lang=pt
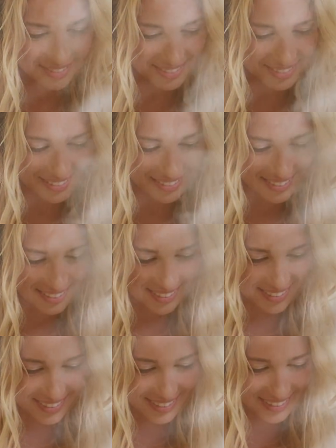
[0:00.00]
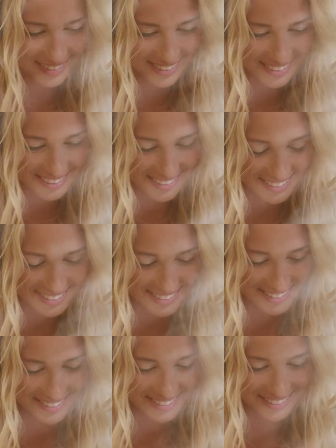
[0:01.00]
abrange várias
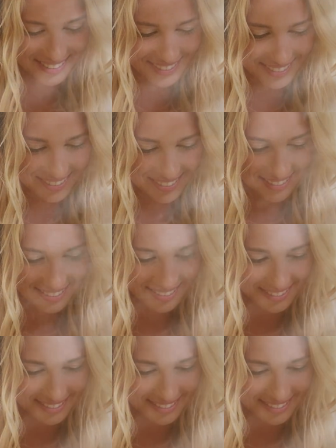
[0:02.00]
dimensões no aspecto